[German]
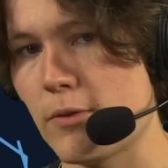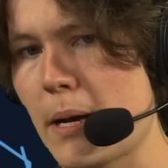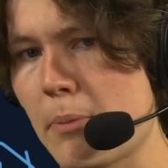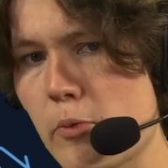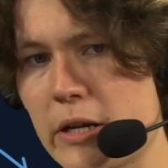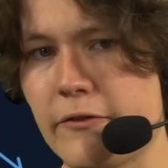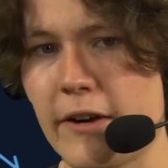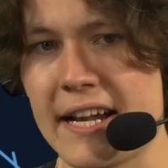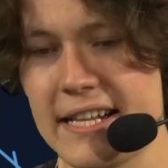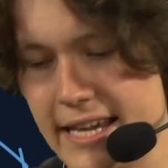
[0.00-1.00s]
vom Upper Bracket
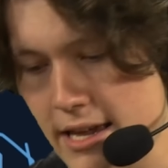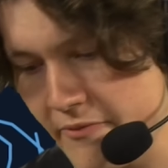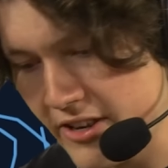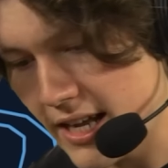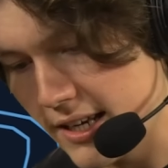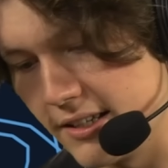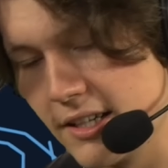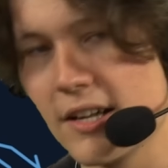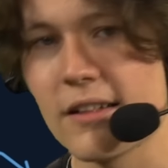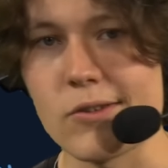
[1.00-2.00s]
Final im Finale
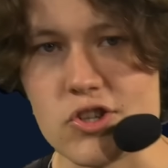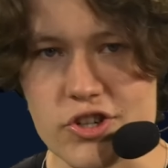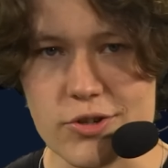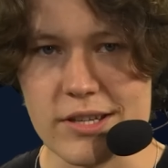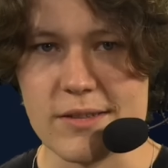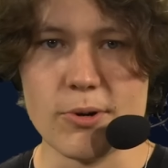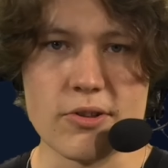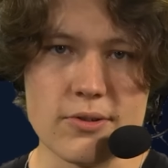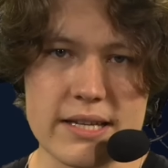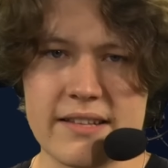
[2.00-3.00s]
zwischen G2
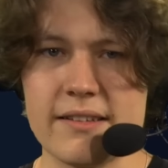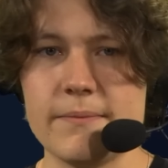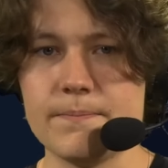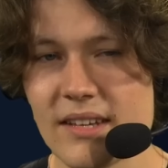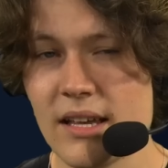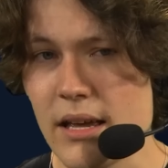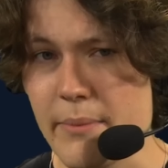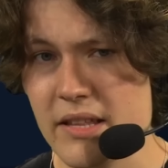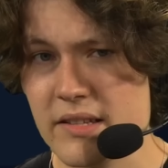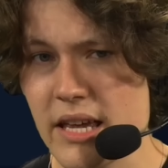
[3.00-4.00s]
Esports und Excel. Im
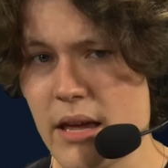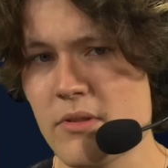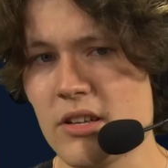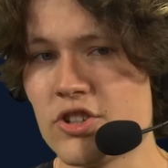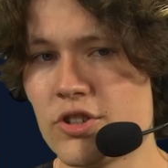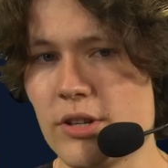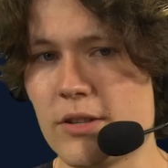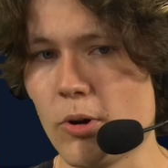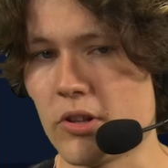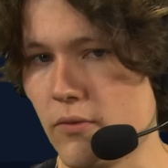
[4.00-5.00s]
ersten Game sah G2
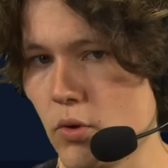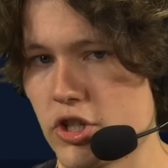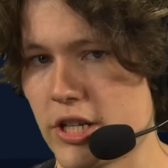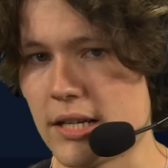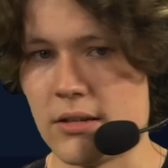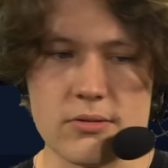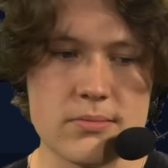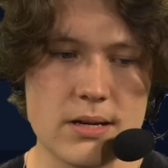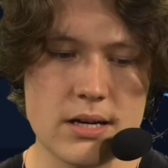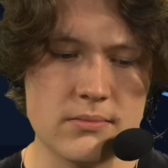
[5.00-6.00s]
Esports gewohnt stark aus.
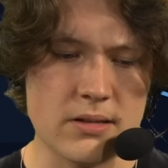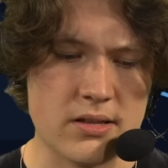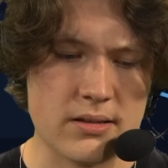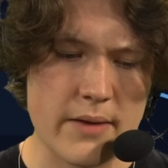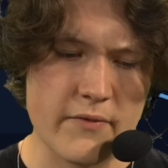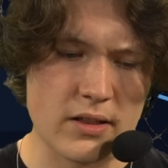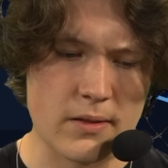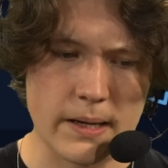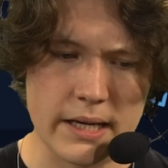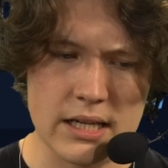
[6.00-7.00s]
Ja, das Game war
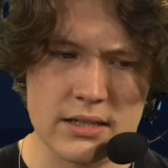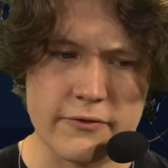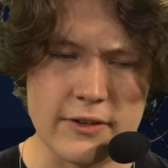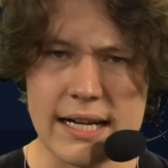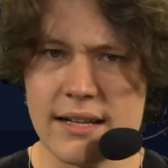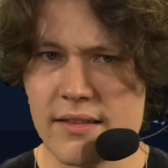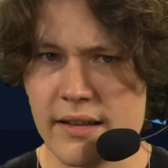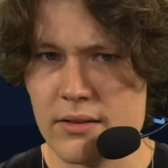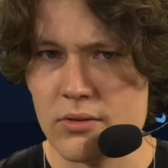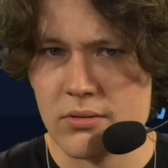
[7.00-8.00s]
zwar relativ lange
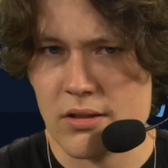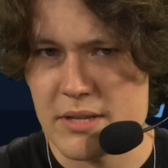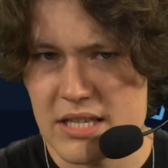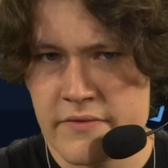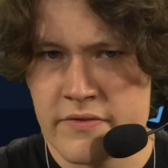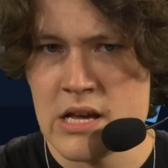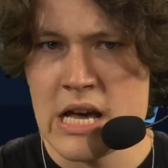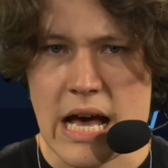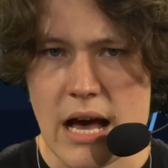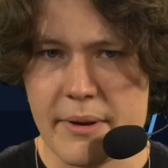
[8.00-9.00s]
Zeit noch ziemlich even,
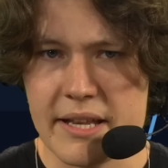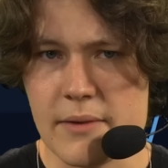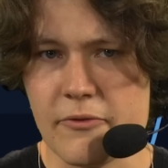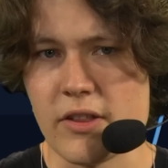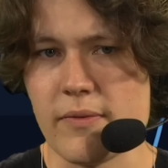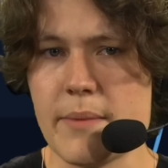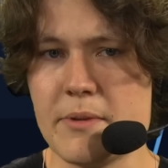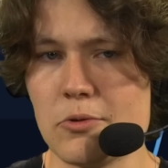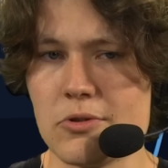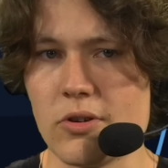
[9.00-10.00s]
aber innerhalb von zwei
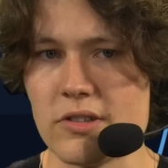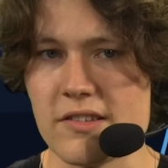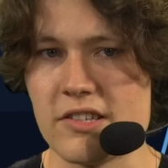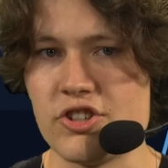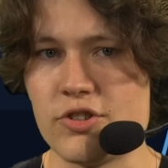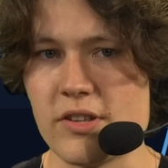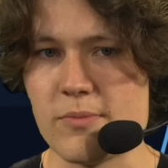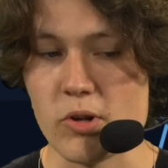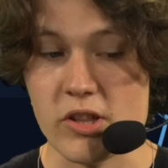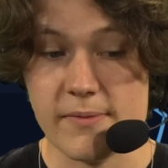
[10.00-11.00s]
Minuten konnte sich G2
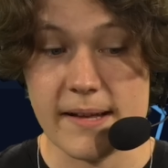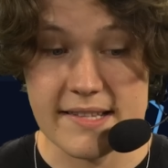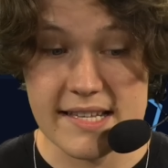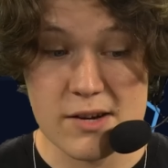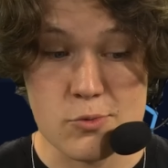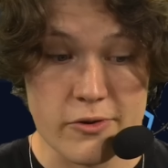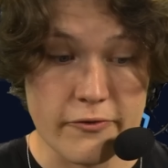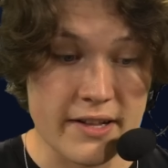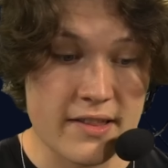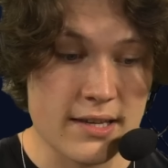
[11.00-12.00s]
Esports zwei sehr gute
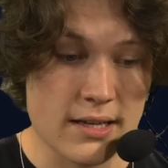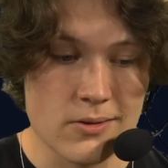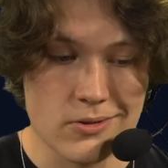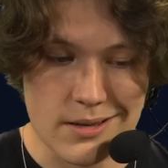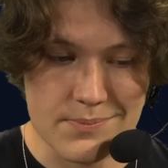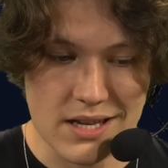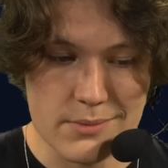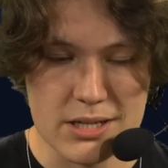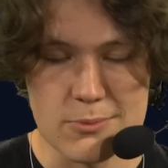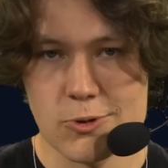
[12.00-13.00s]
Fights sichern und haben dann
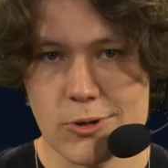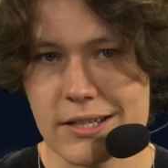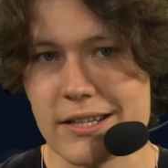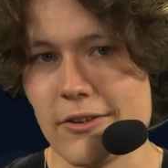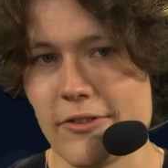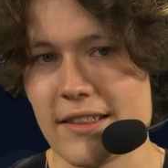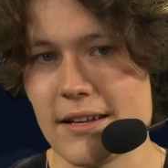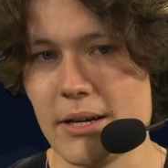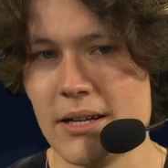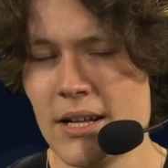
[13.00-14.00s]
mit dem Quarter Kill Hans
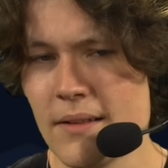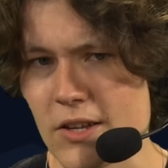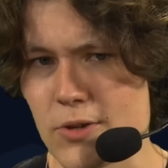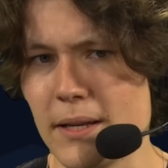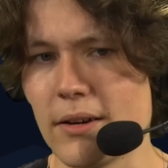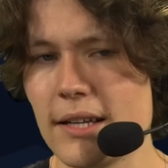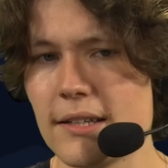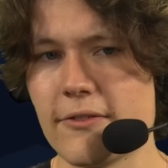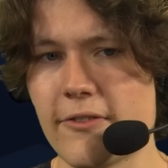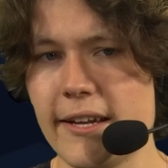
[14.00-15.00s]
Summer das Spiel auch
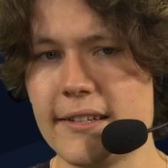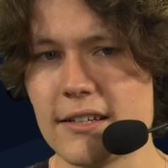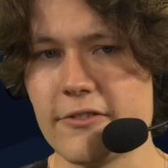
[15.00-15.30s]
relativ zeitnah